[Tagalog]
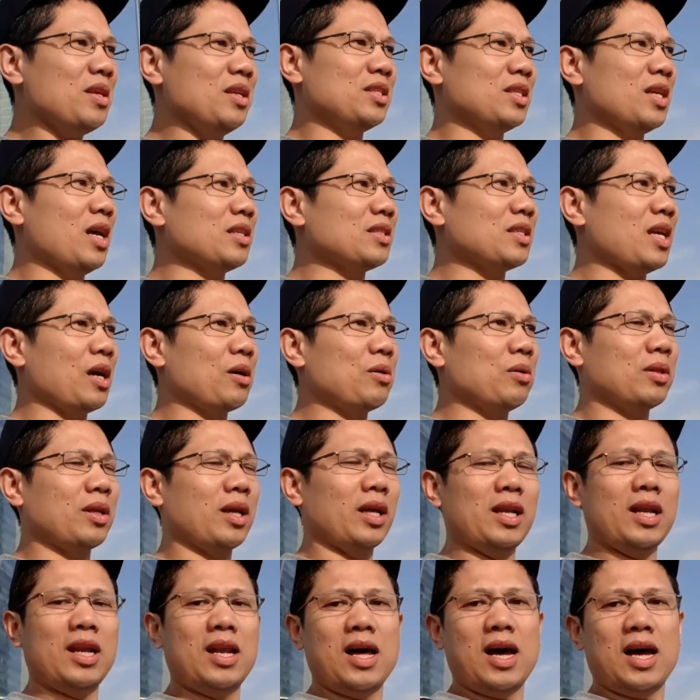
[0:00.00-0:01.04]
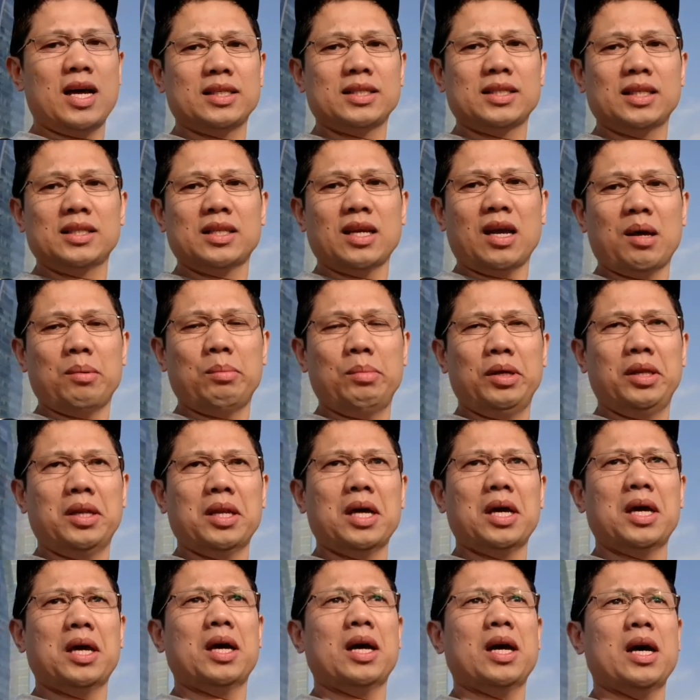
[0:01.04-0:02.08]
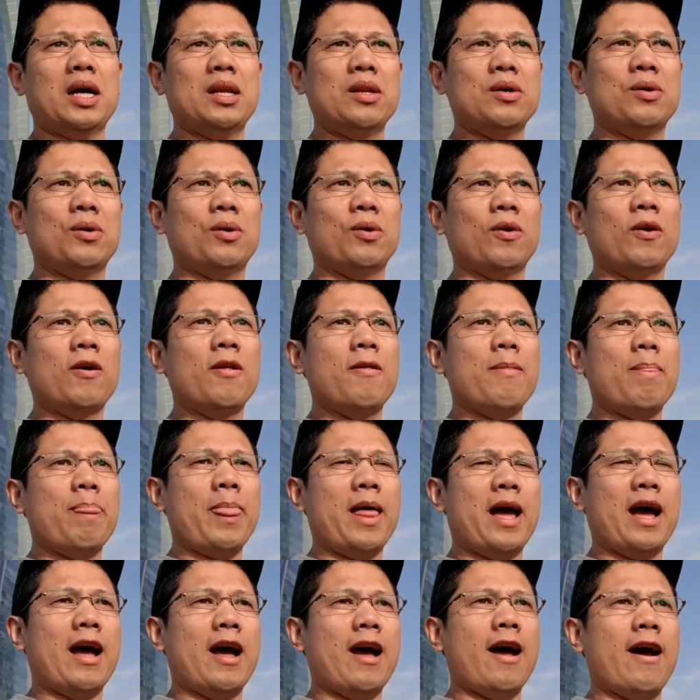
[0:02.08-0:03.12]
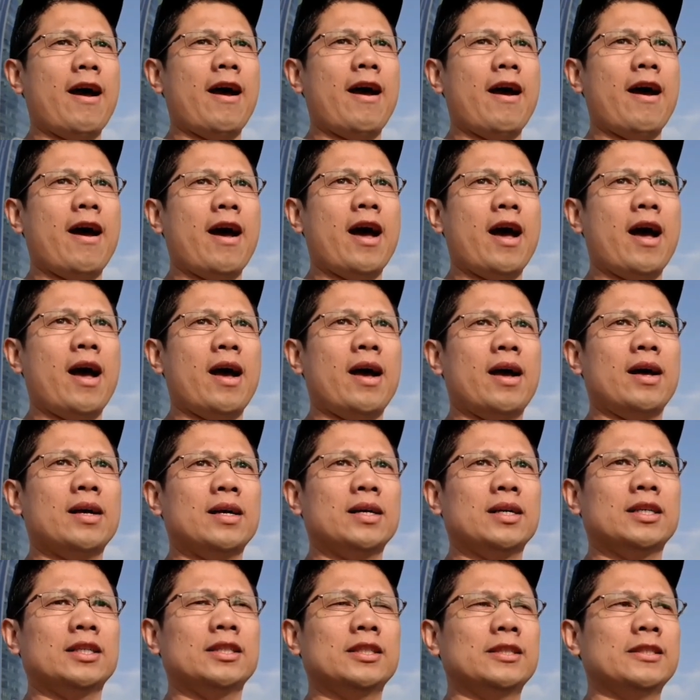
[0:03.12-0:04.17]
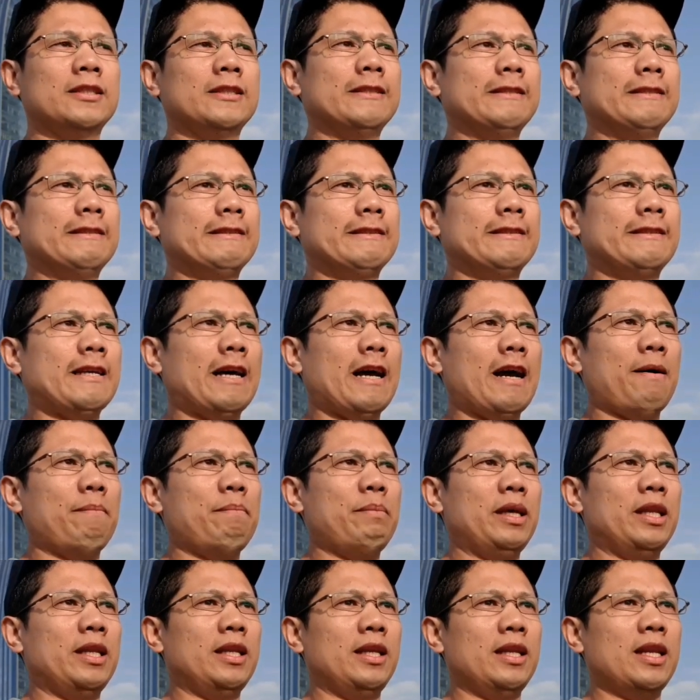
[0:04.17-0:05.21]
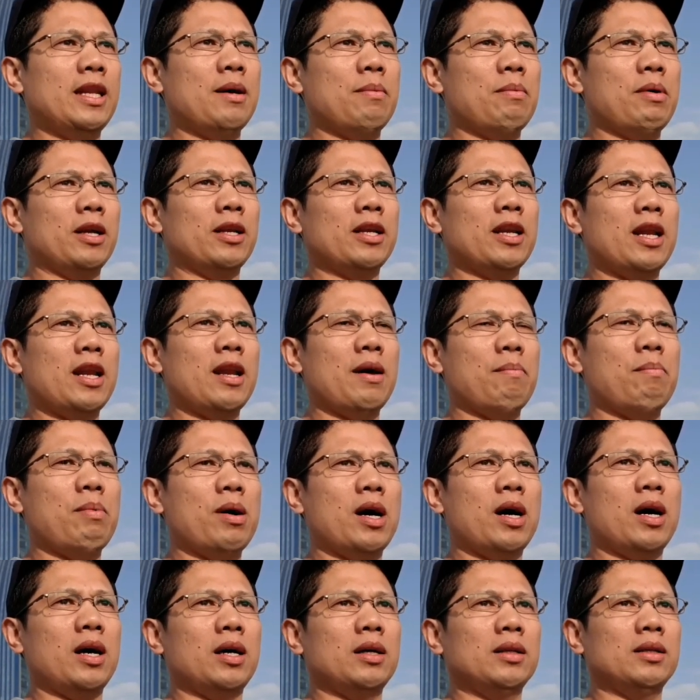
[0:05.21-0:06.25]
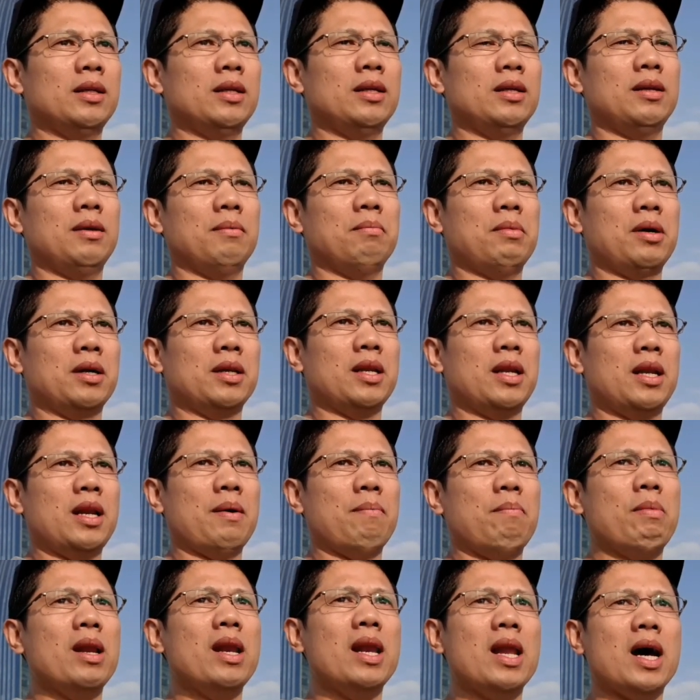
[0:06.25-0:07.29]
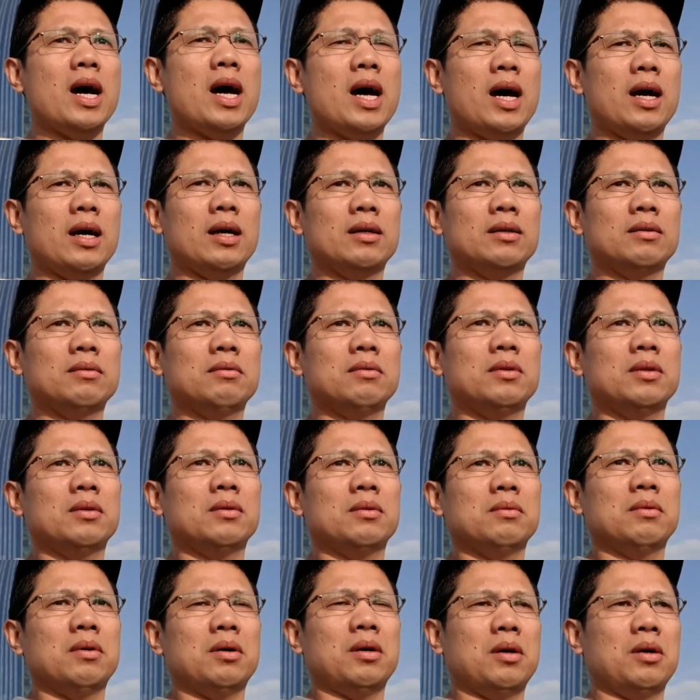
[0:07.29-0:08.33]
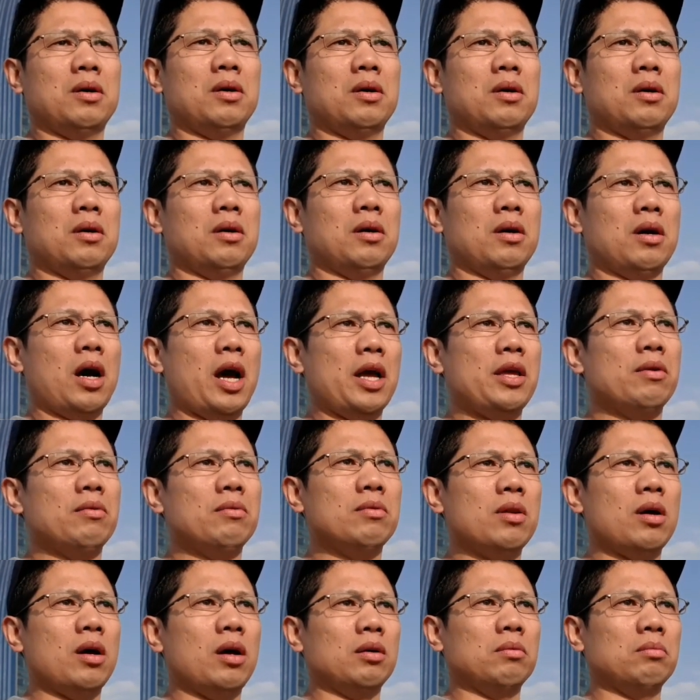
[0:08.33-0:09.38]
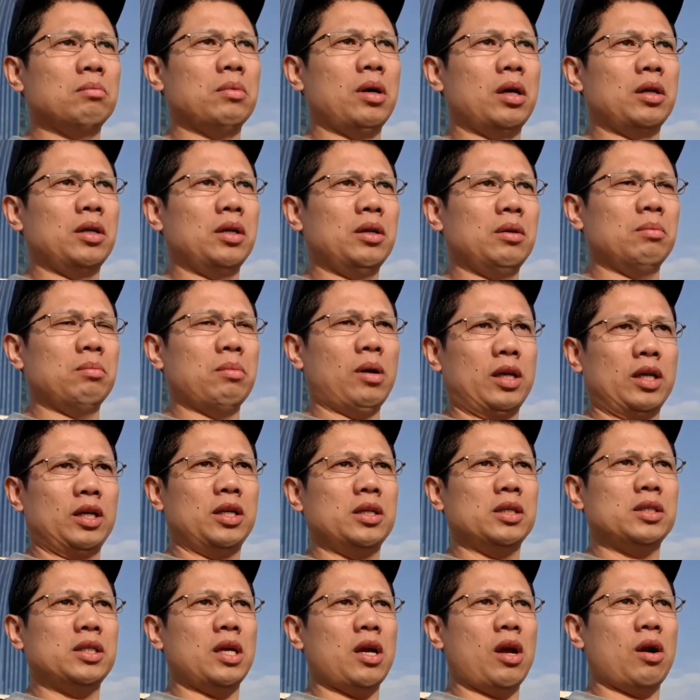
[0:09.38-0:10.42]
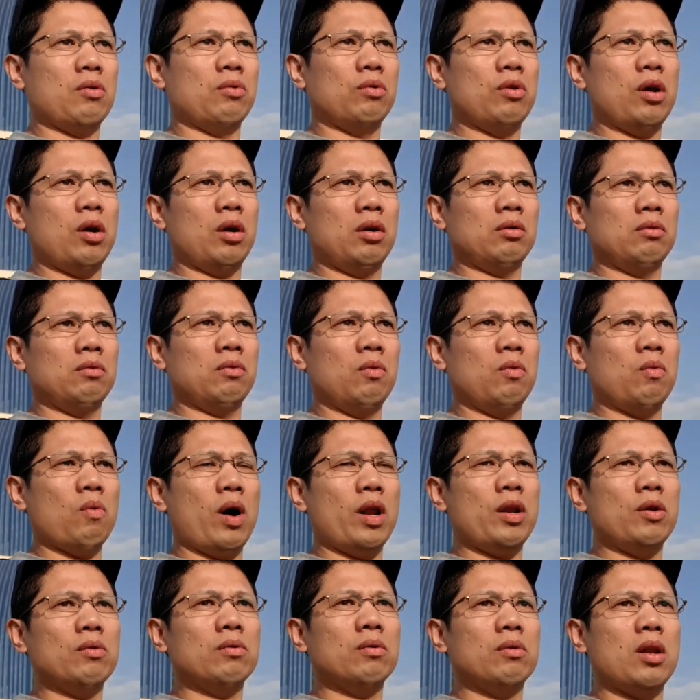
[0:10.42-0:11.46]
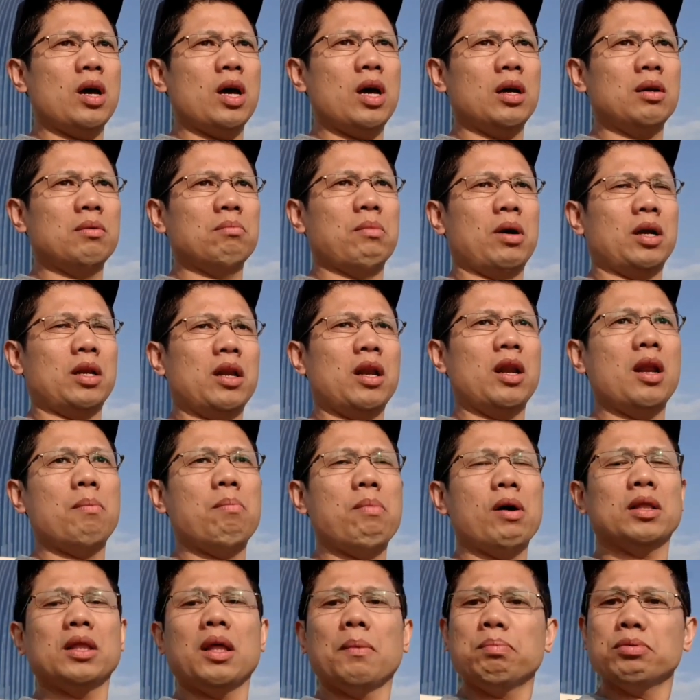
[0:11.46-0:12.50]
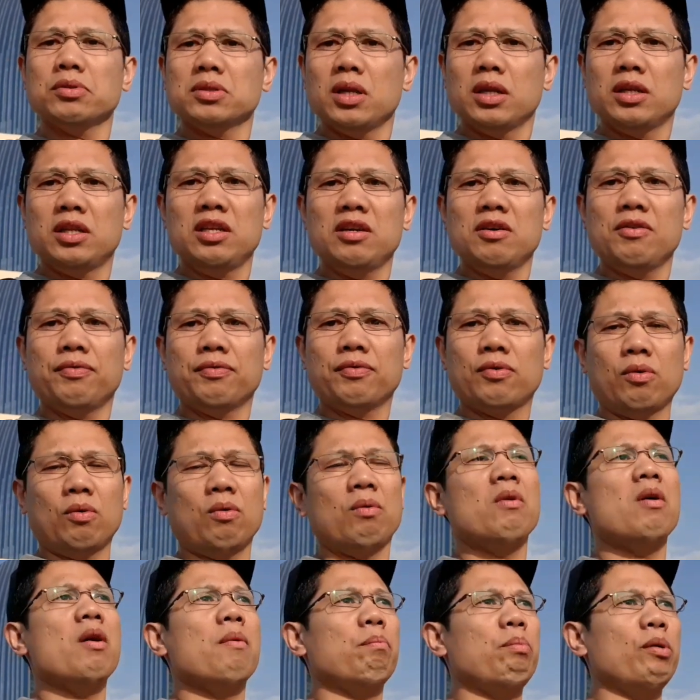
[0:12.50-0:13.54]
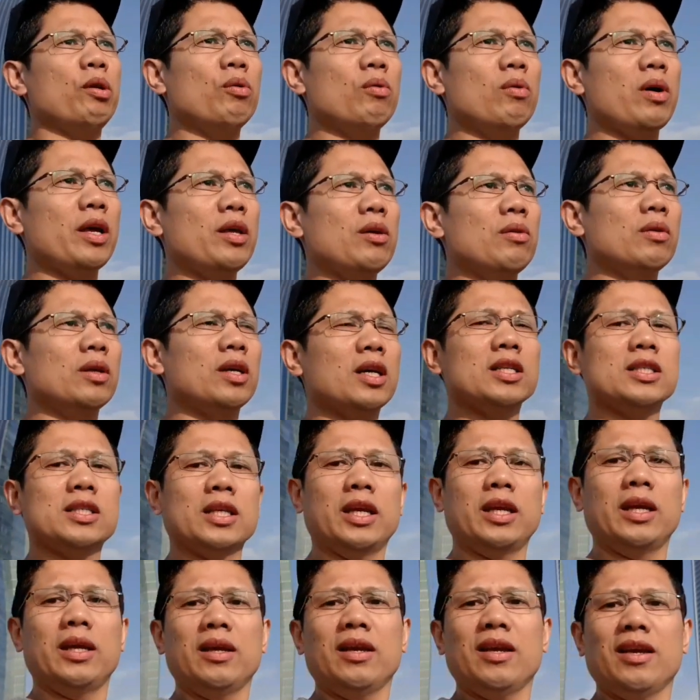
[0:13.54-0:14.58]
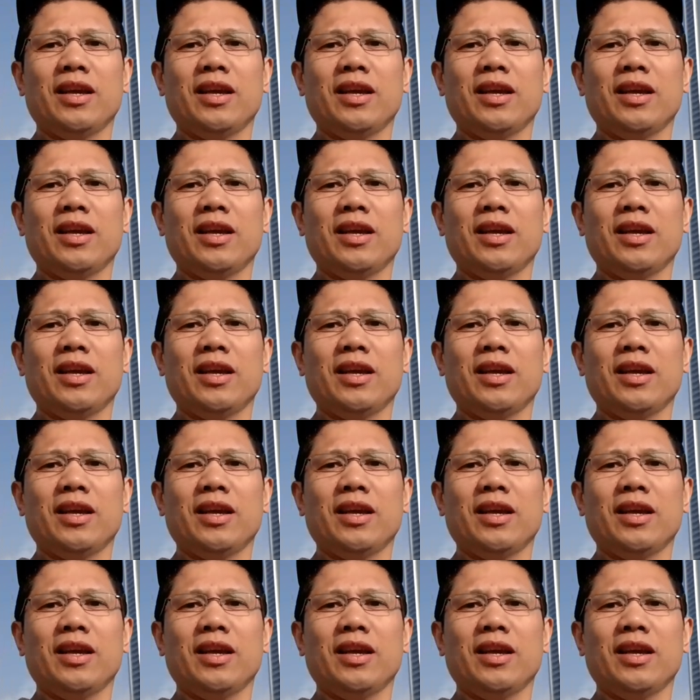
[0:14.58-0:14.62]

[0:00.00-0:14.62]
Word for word: ang sagot kadalasan sabi na ano, uh, sabi nila maglalaba, maglalaba lang. Uh, ayun lang, magi, magigising ako ng 1 o'clock, maglalaba, tapos na day off ko. Pero ngayon kasi,